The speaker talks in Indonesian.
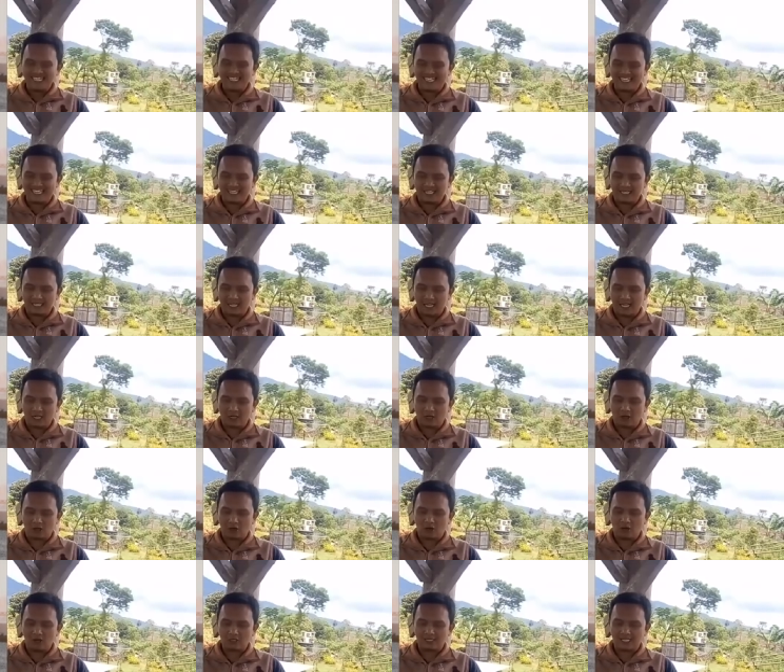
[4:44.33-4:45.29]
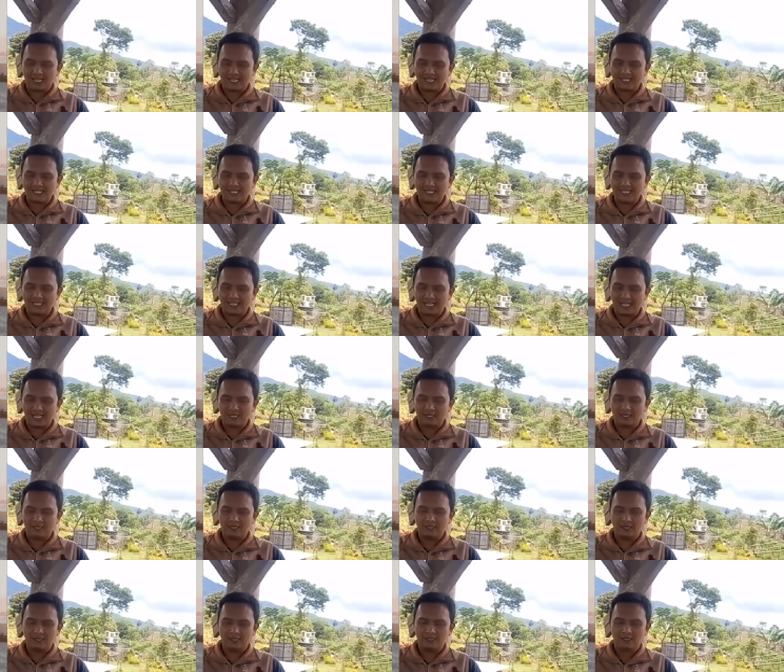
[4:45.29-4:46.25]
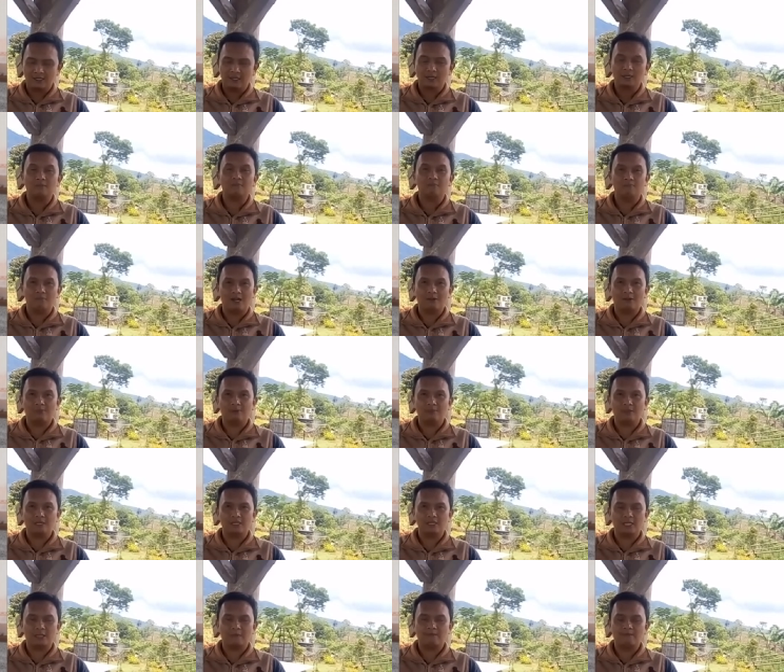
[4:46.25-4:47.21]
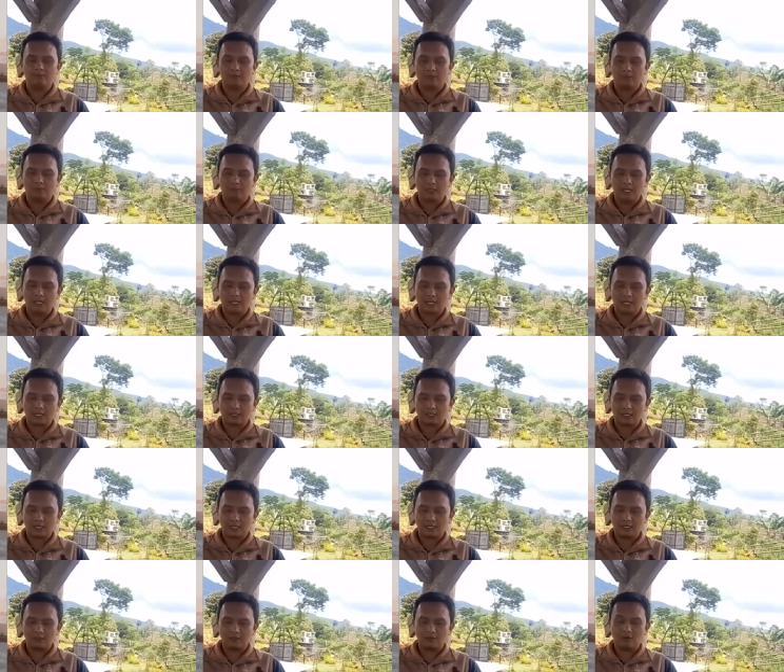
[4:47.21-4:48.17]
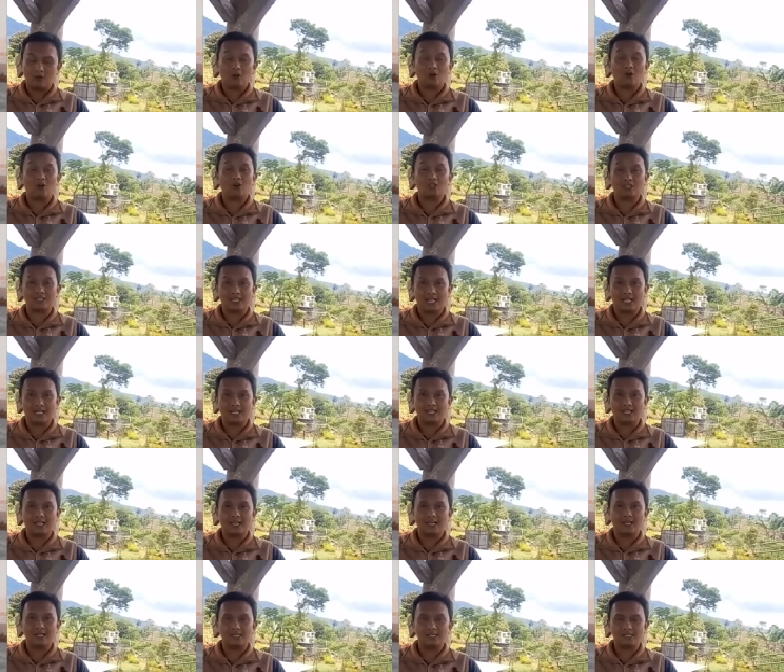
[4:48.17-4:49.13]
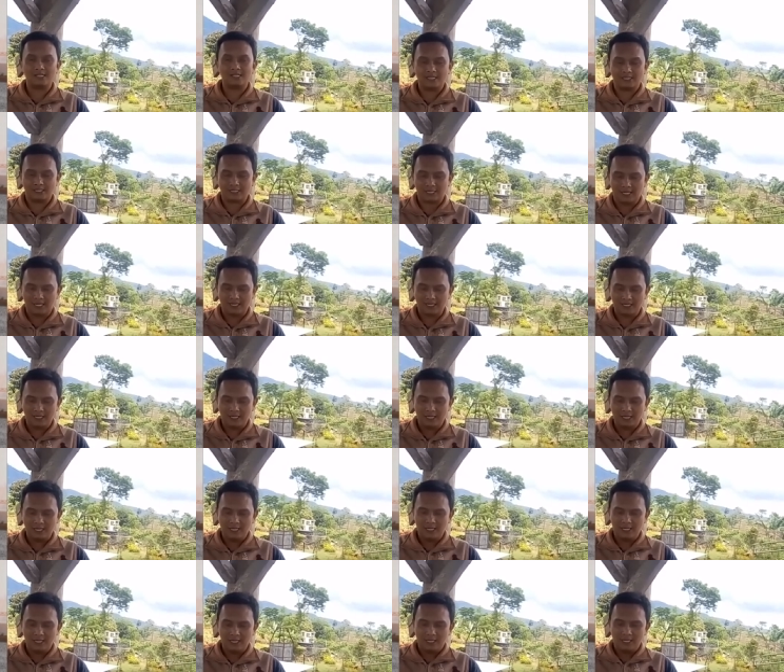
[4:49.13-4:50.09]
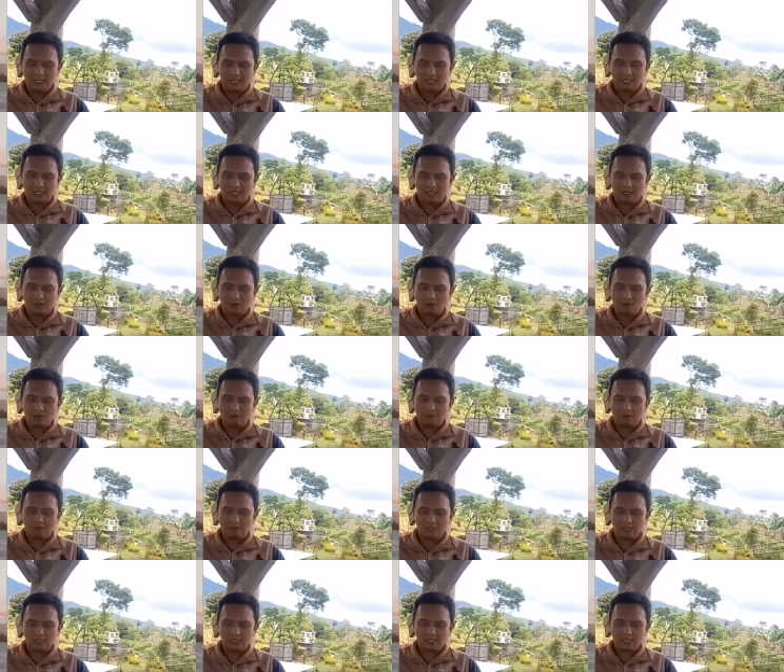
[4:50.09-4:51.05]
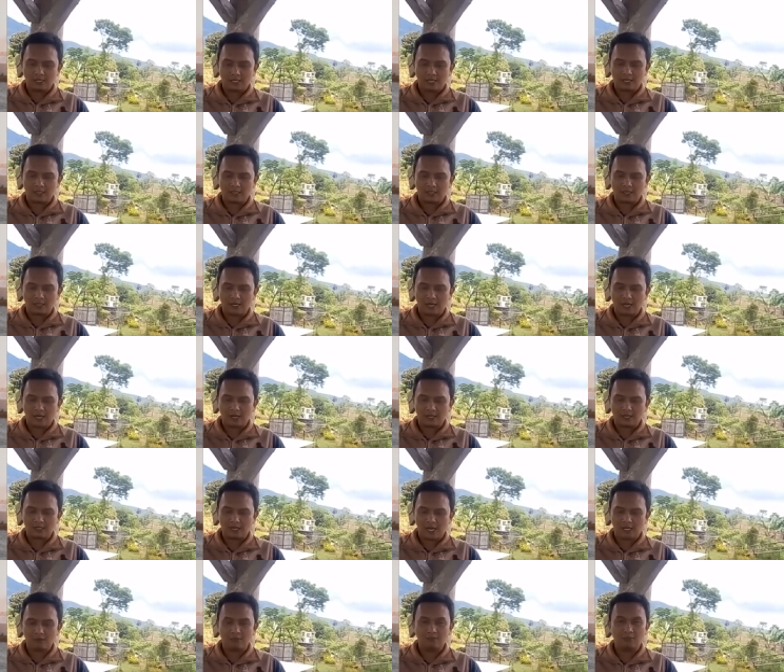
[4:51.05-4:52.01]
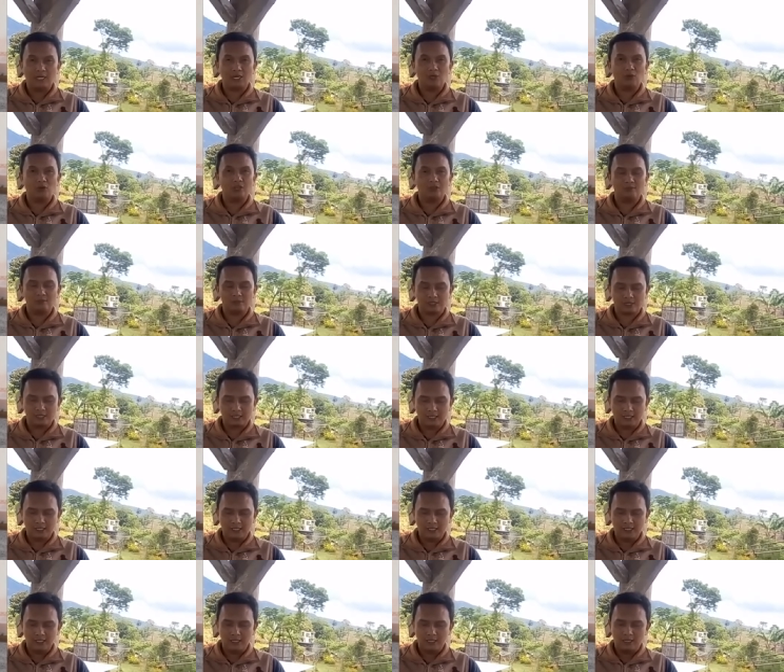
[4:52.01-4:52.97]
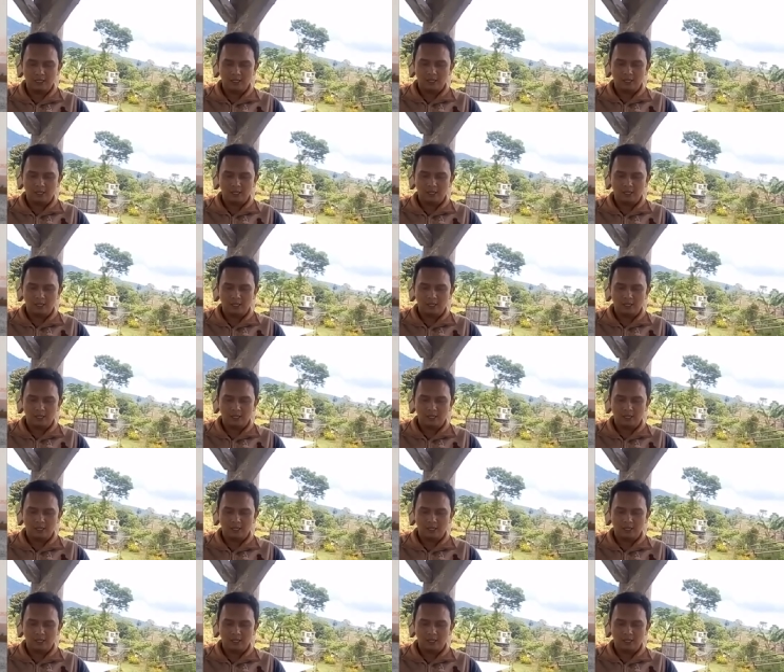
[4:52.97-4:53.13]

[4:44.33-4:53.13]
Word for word: Sitan, oktan, sitan. Maaf pemirsa, meningkatkan oktan dan sitan. Yang kedua, membersihkan kerak dan melindungi mesin.